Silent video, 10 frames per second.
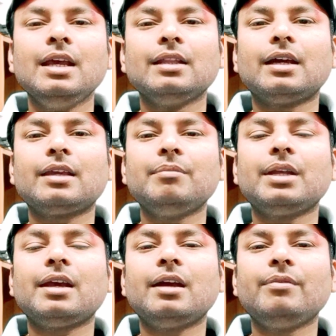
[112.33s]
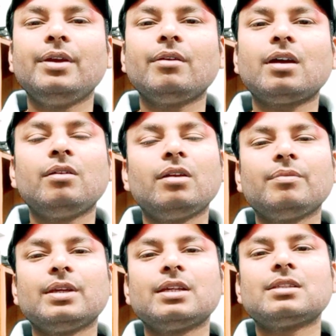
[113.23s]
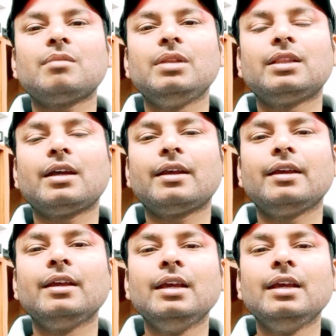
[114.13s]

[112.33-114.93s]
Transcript: ताकि मेरे हर वीडियो का नोटिफिकेशन मिलता रहे